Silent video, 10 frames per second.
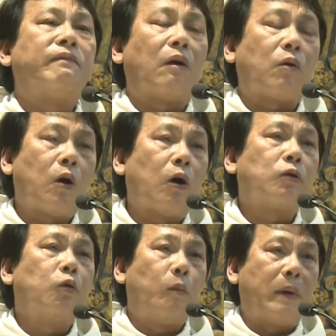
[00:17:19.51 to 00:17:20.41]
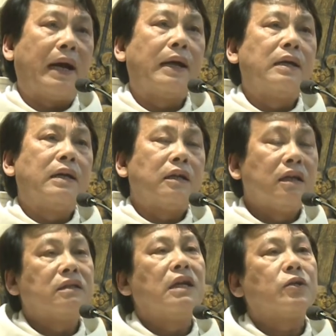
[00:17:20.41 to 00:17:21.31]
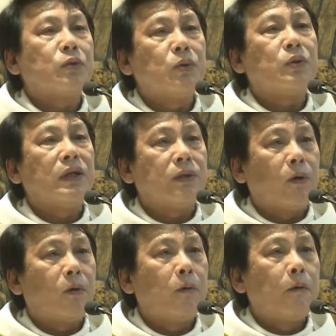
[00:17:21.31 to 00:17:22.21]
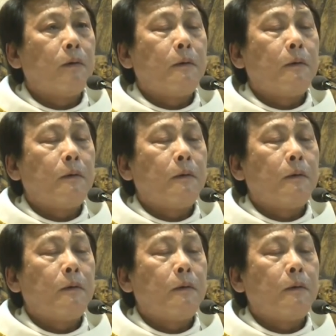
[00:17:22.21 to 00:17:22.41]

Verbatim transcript: vào con của mẹ Đức Giêsu Kitô.